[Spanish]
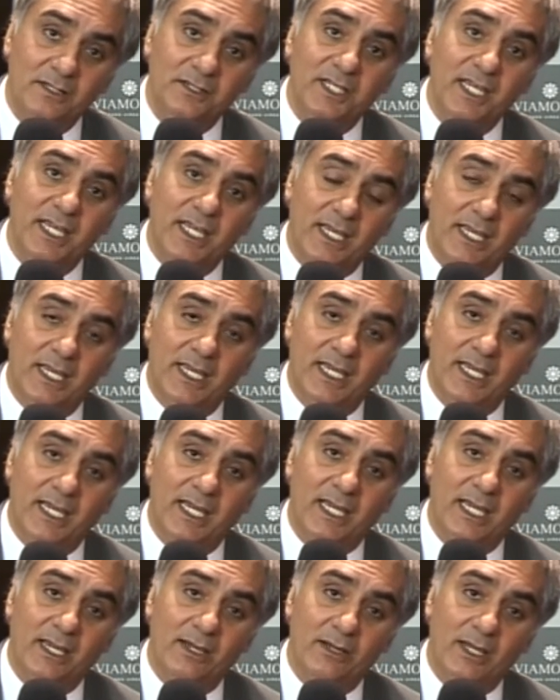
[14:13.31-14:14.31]
de
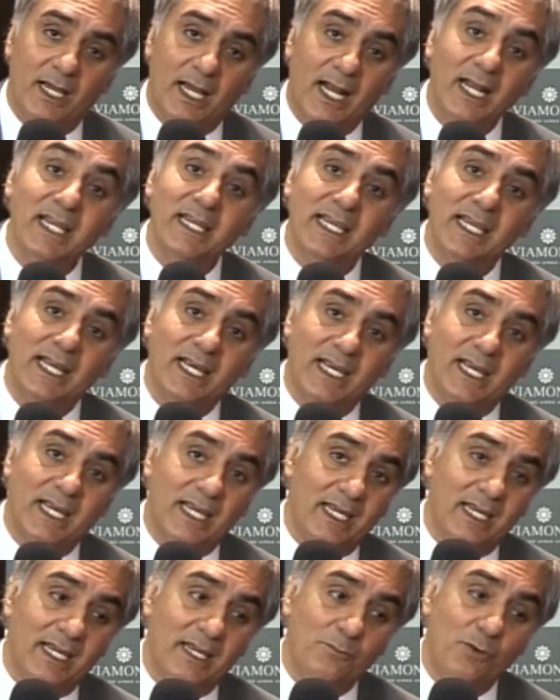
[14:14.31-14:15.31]
eh, alguien
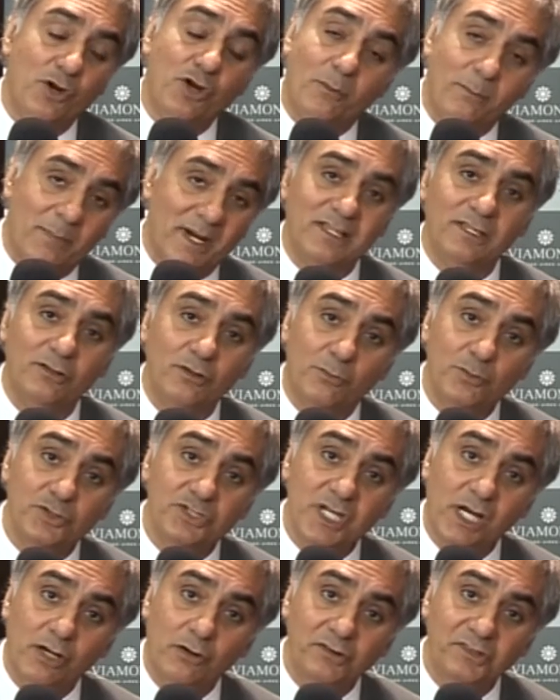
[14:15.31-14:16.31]
que hemos compartido
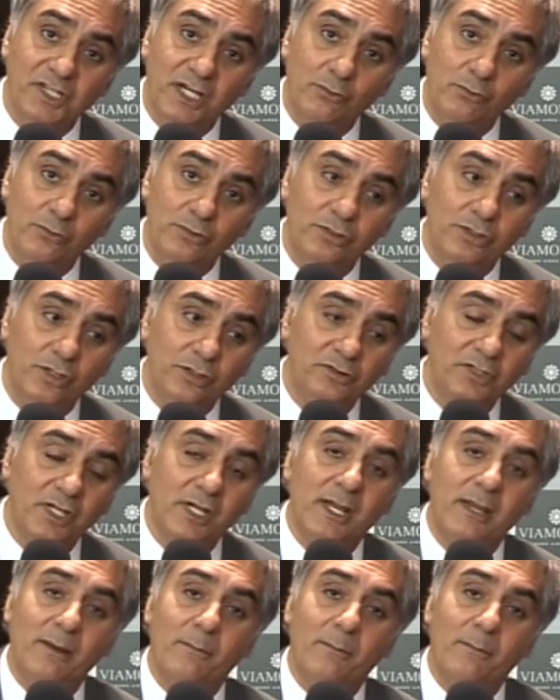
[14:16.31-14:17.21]
muchas cosas juntos